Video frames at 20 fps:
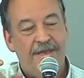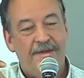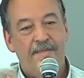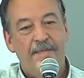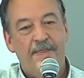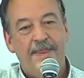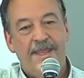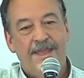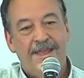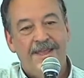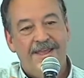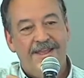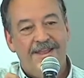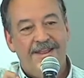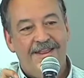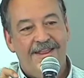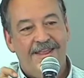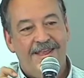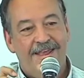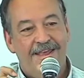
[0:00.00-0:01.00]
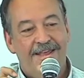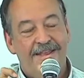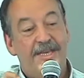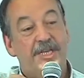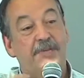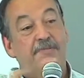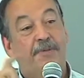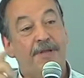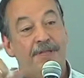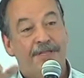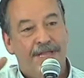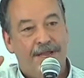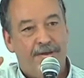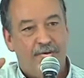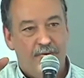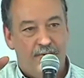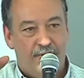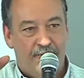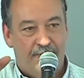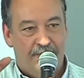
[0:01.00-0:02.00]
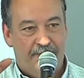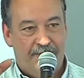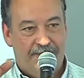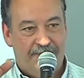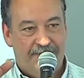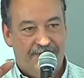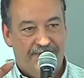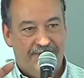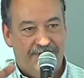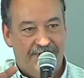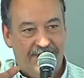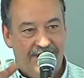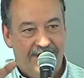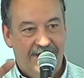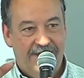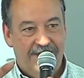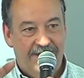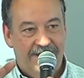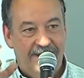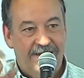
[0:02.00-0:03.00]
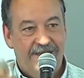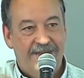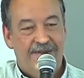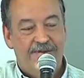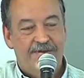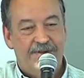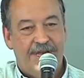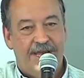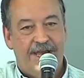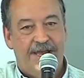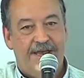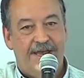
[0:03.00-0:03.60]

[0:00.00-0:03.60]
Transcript: C'est aussi une, question de, spectacle.